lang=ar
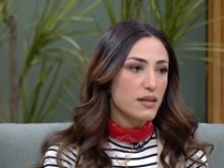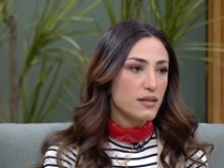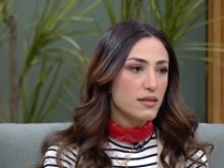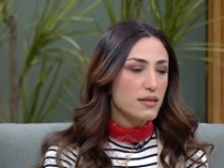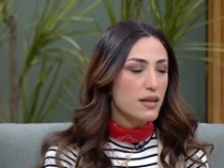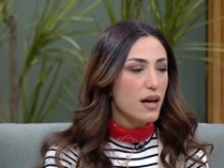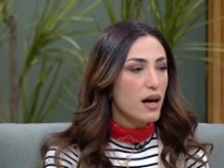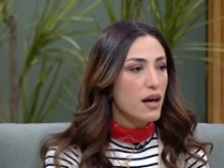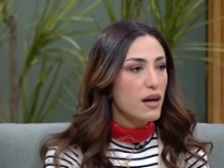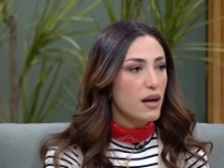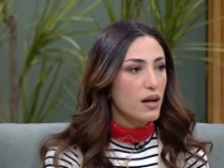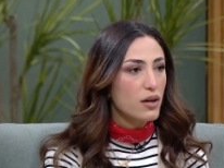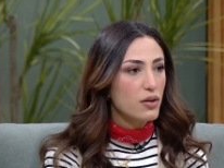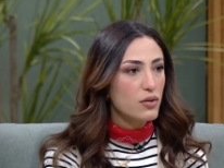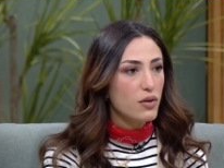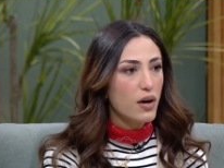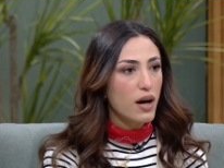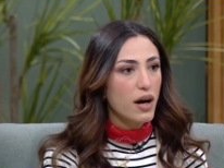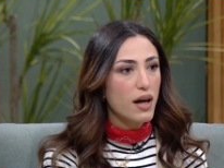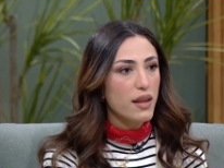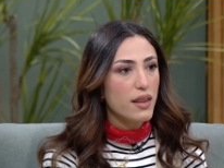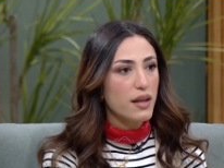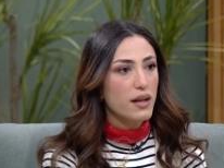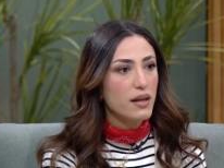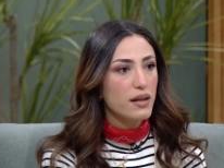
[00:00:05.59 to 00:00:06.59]
صار اكو
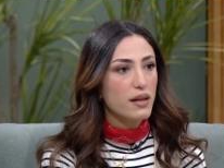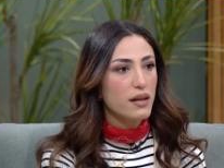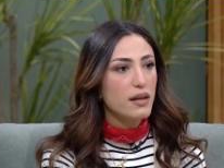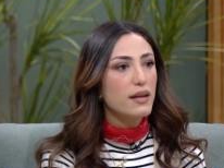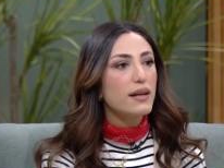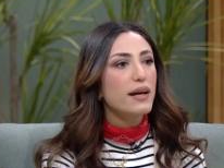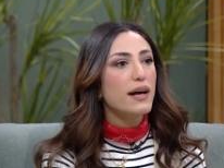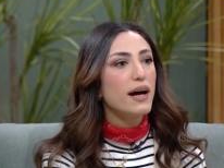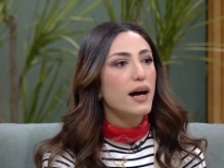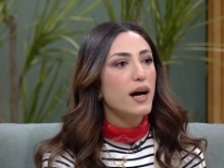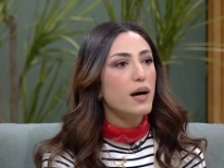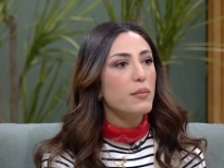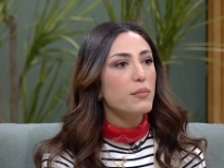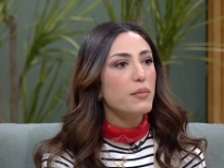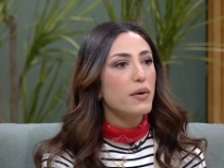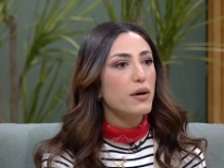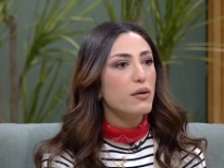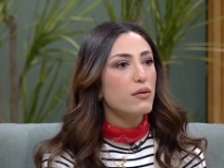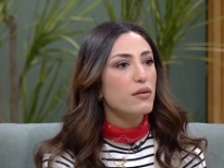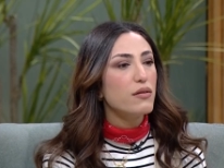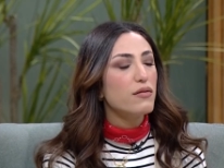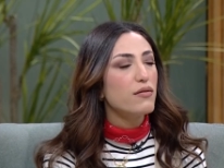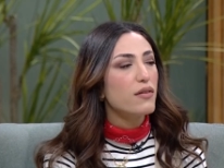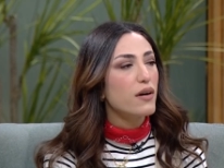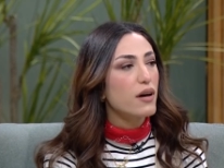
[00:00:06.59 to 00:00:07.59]
هذا الجاب
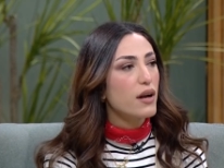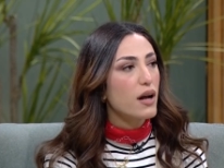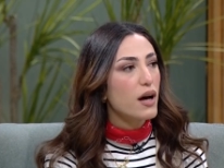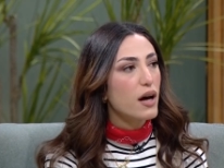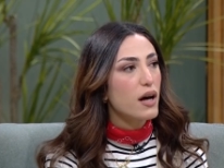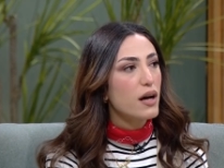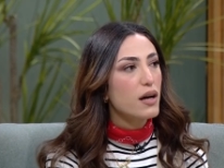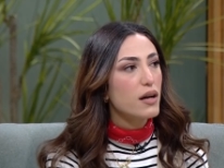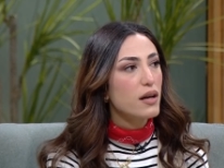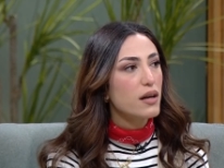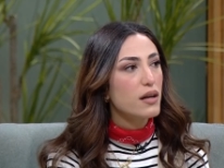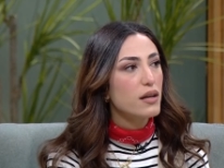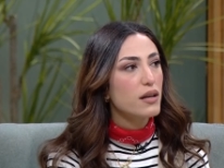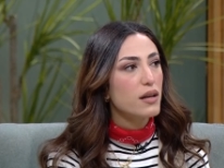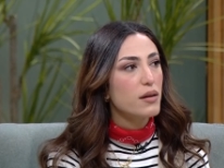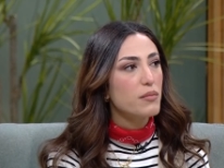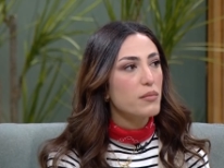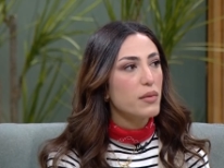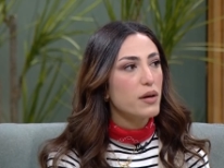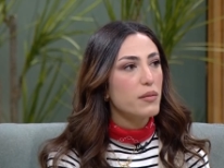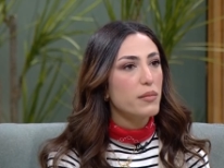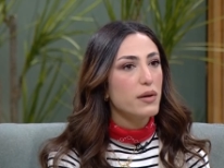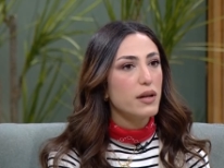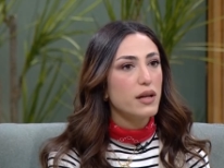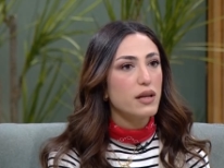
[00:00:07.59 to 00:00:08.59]
او الفراغ
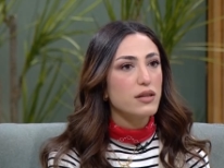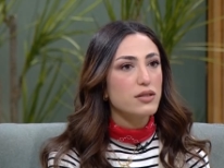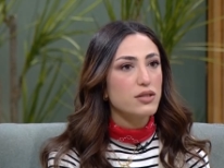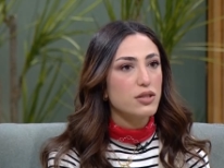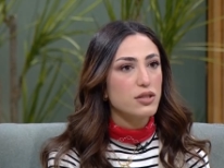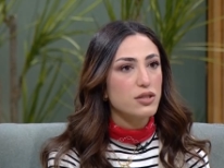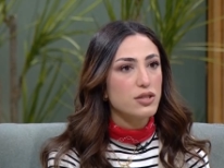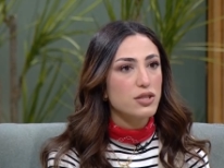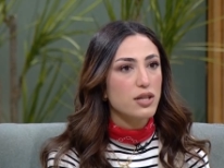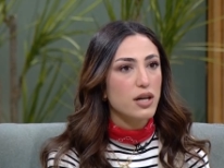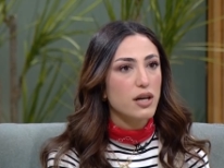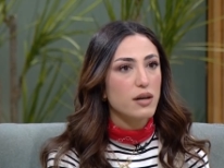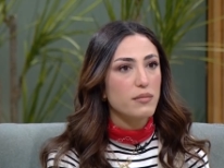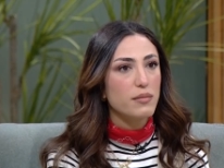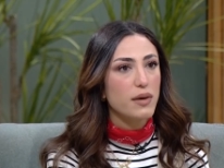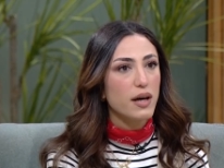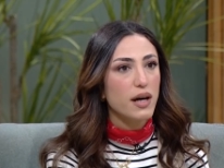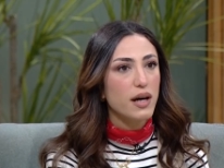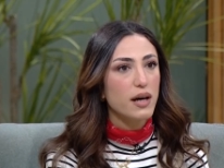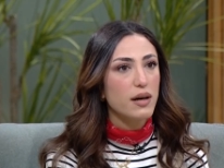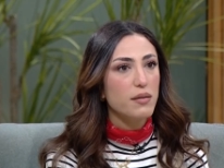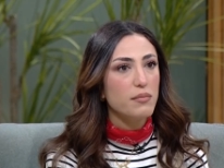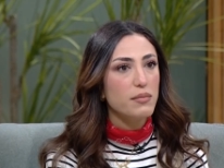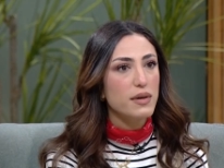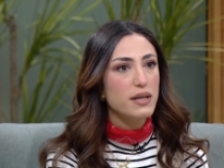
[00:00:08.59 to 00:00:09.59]
لما بلشت
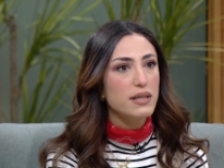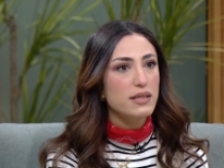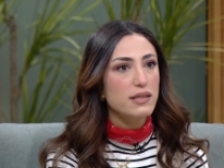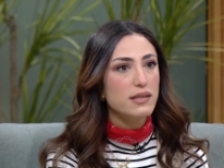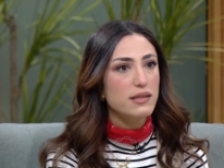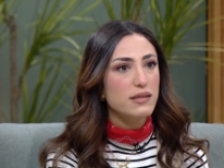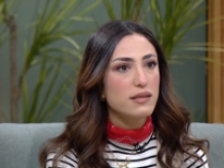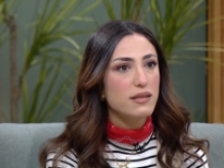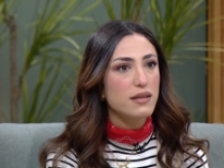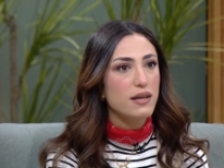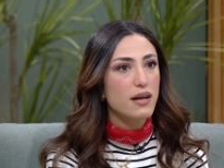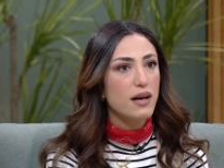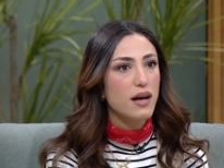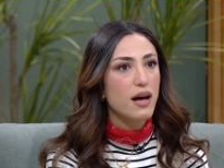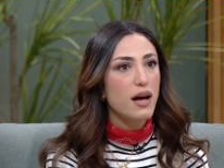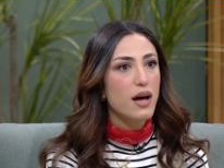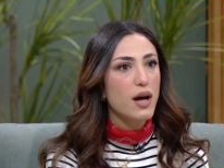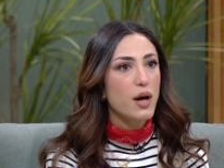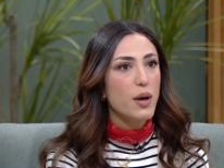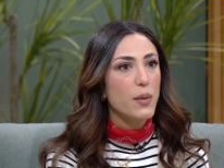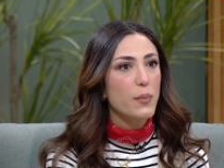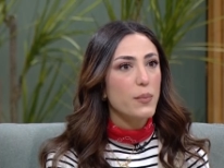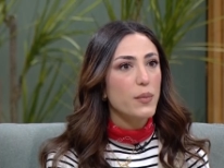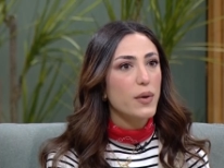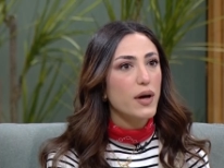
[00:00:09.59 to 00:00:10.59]
جامعه بس آه،
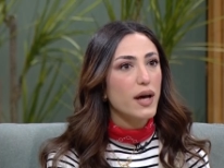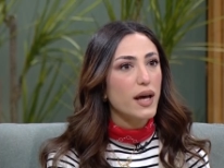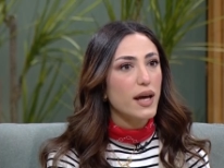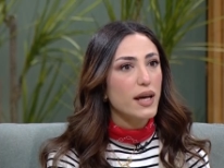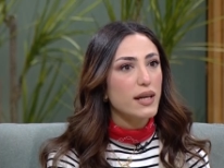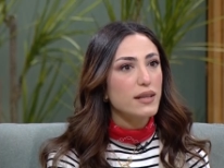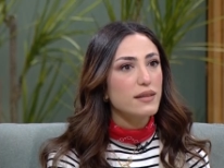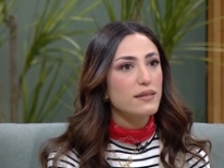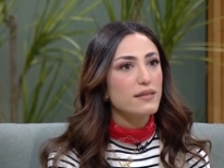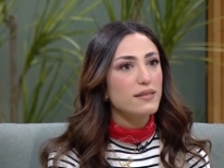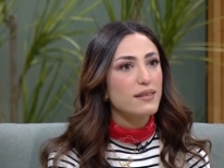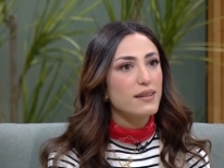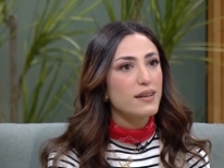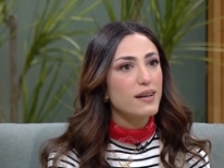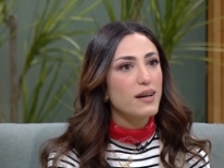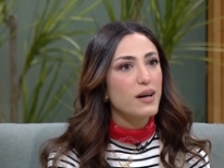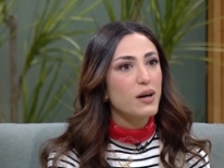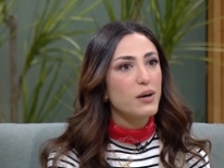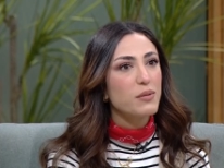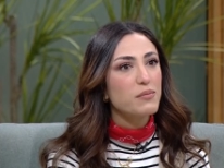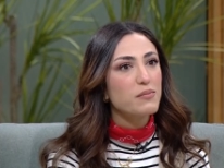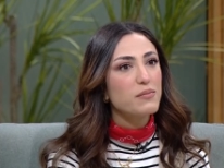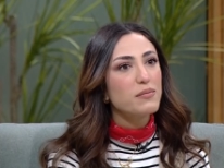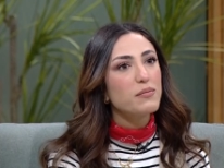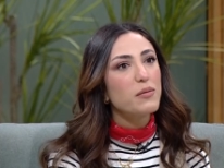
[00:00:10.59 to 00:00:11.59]
بقيت
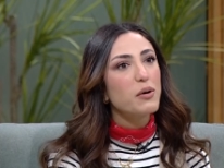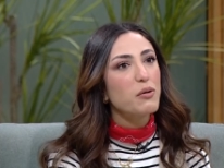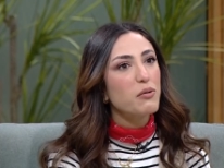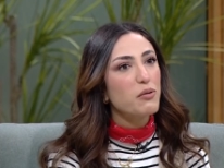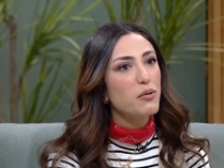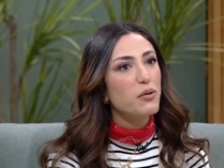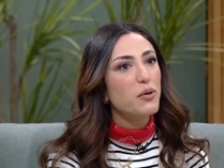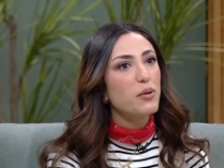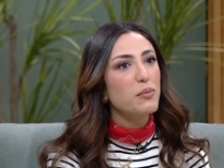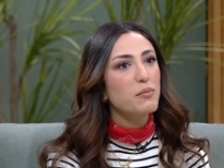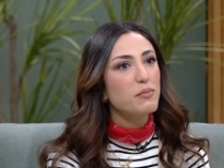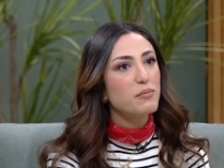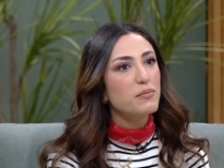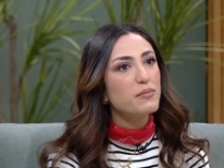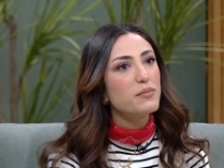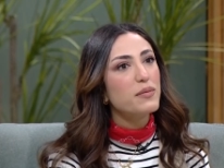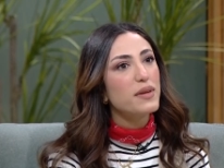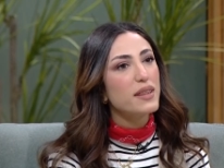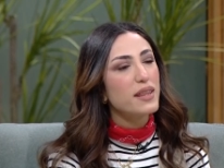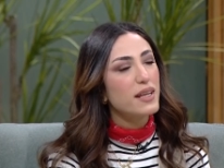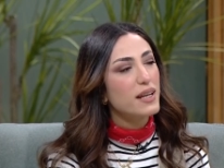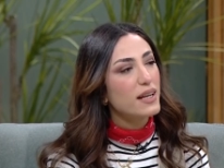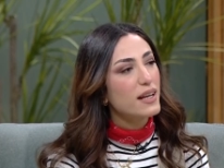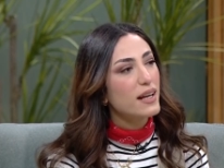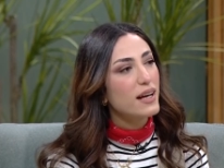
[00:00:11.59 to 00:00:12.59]
موضوع
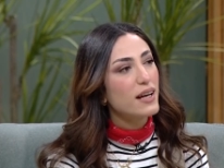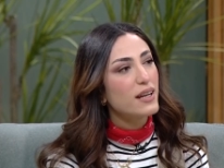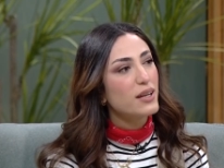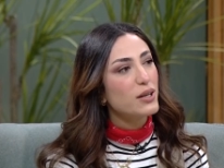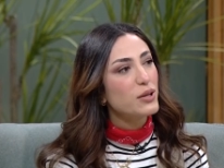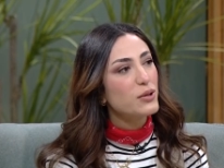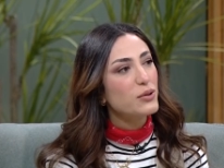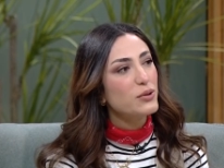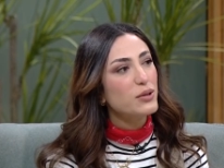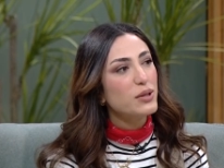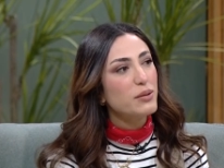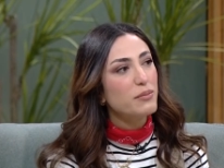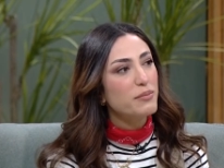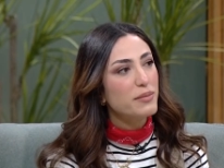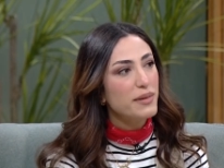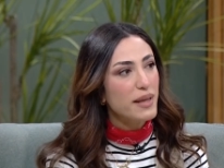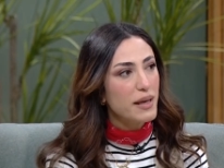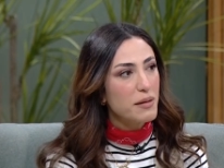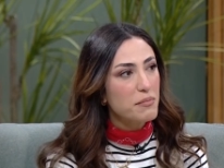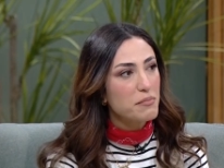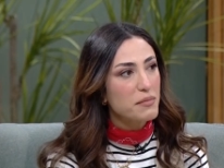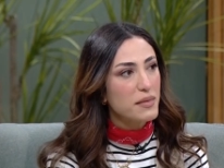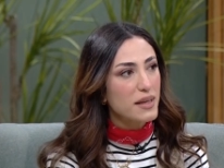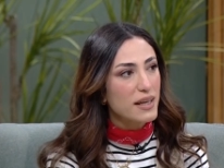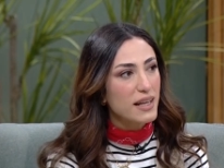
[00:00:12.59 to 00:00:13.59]
مثل خلينا نقول
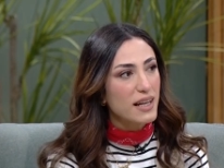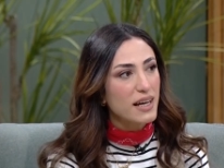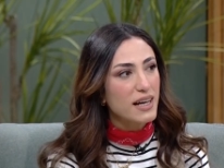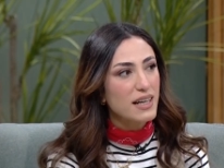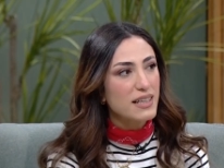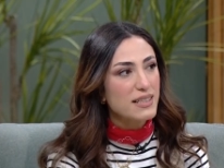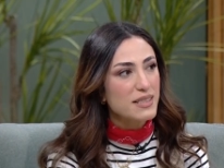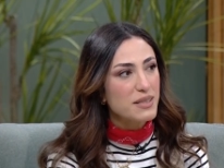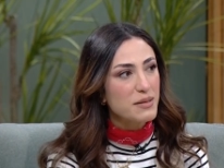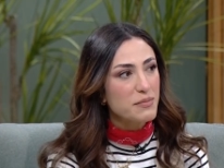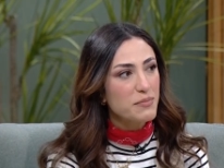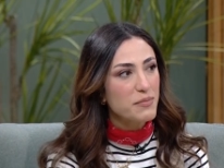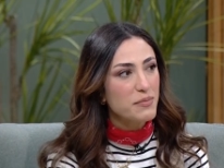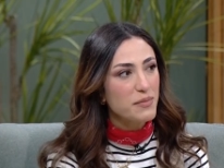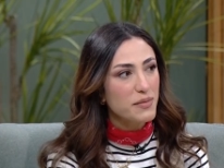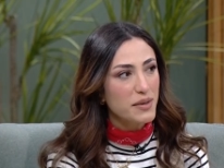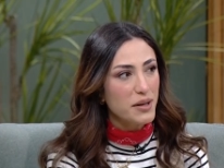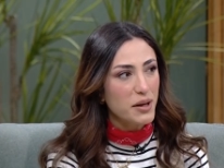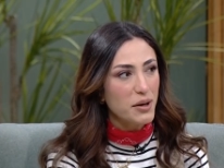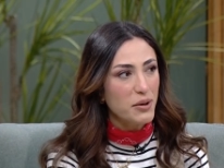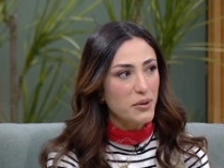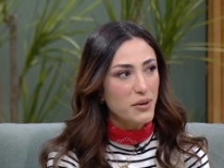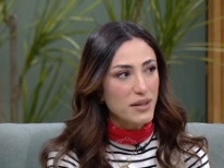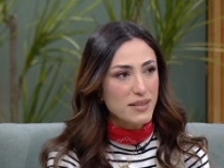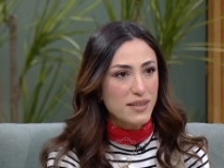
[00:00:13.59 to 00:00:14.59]
بدمي لازم
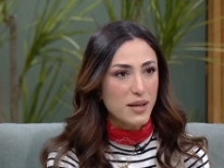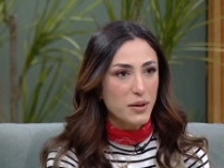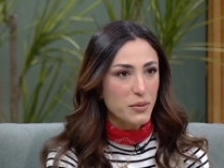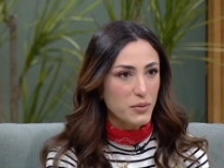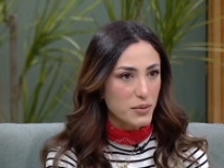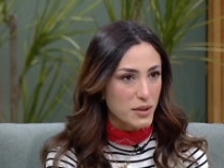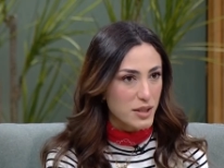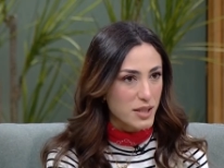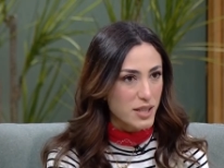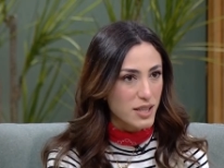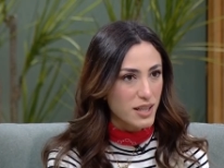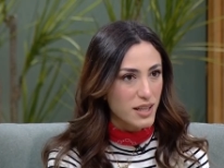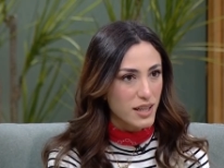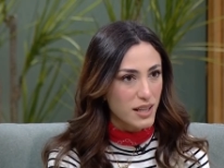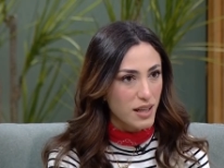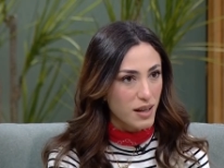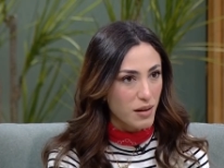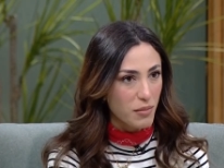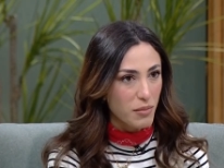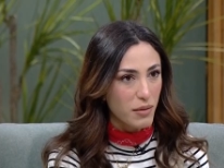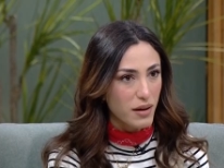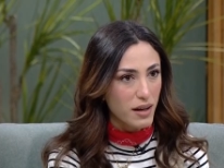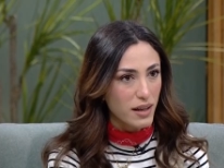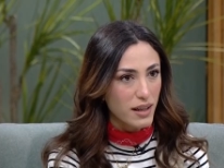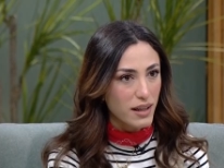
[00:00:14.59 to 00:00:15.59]
انه اسوي شيء
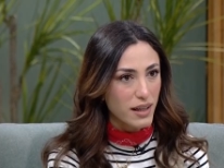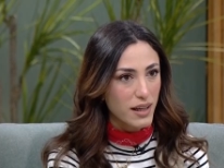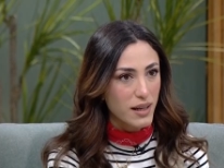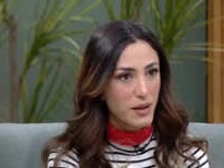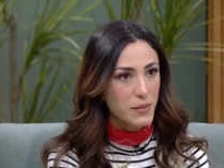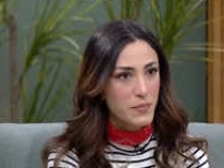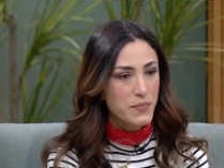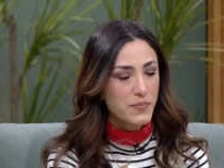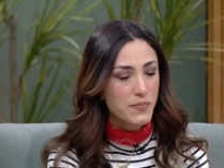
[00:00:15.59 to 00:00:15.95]
للباليه